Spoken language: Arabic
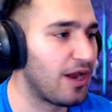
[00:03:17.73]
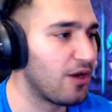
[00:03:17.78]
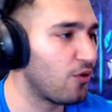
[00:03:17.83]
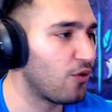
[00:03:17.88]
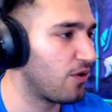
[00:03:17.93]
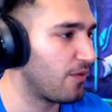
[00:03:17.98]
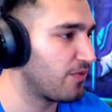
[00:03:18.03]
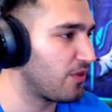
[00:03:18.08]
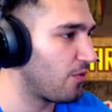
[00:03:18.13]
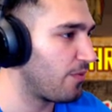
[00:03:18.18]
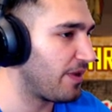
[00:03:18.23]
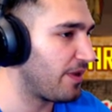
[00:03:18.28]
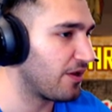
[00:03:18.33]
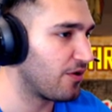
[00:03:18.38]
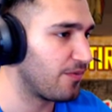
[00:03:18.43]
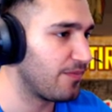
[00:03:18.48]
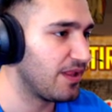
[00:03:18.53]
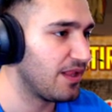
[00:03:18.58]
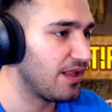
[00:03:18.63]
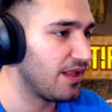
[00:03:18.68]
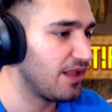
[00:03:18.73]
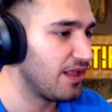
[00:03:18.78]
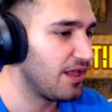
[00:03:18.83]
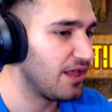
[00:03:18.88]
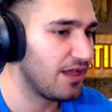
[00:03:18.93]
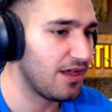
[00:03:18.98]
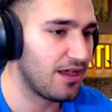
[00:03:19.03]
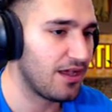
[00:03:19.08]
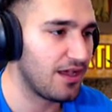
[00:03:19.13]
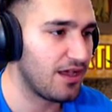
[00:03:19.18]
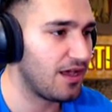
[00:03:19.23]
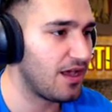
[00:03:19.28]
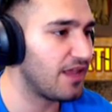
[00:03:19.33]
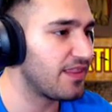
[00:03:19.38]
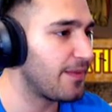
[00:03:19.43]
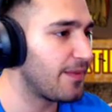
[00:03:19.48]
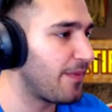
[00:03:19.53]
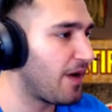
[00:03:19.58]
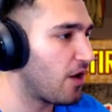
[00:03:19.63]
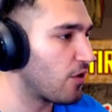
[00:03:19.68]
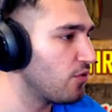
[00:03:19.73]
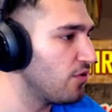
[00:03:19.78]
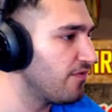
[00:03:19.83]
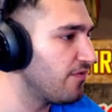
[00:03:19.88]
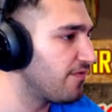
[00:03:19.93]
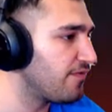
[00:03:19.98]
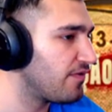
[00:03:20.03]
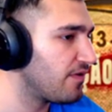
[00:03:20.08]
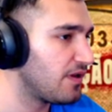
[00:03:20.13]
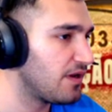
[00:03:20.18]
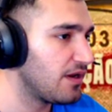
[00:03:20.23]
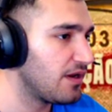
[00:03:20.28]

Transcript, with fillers: اياه عن قرب طول بالكم آه، هذا معروف